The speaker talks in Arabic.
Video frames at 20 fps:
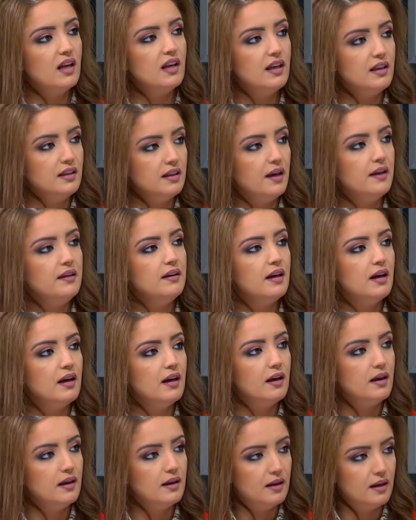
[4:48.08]
لاني انا
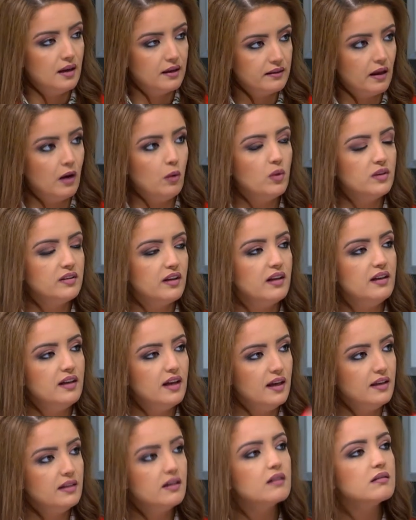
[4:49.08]
آه، اتعود
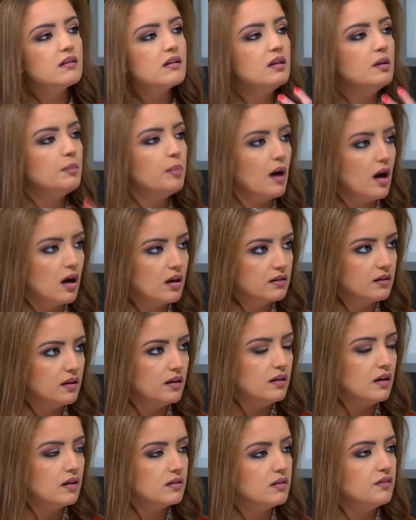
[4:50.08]
عليها اني اطيبها اكثر
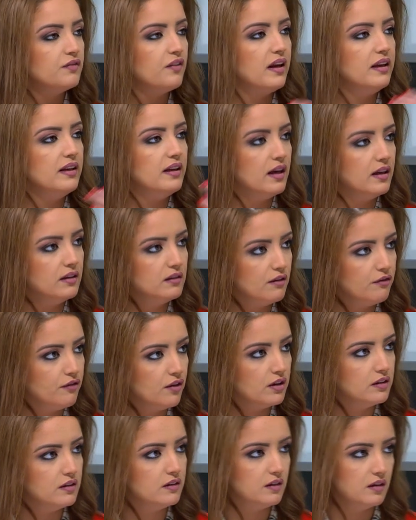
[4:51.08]
اضيف عليها
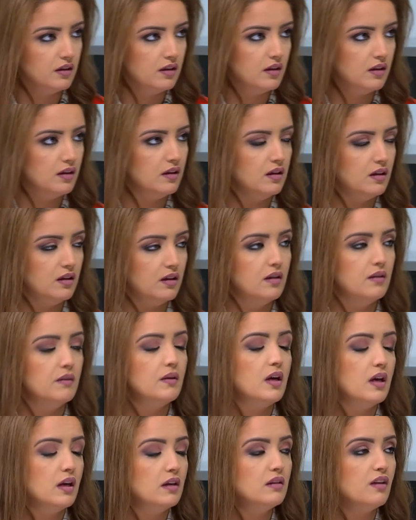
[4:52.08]
اضافات آه، ممكن
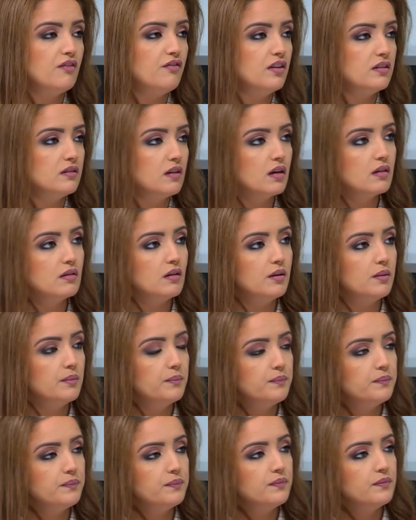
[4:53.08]
او تخفف
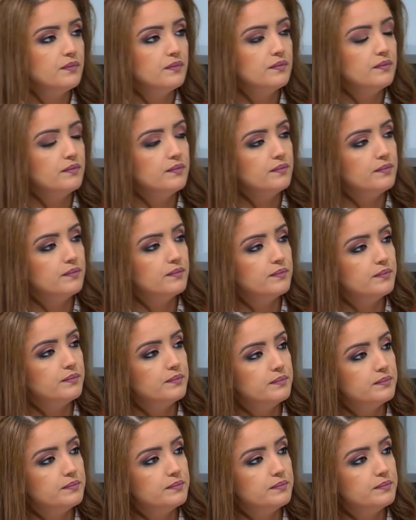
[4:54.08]
الكميه يعني احنا بنعرف انه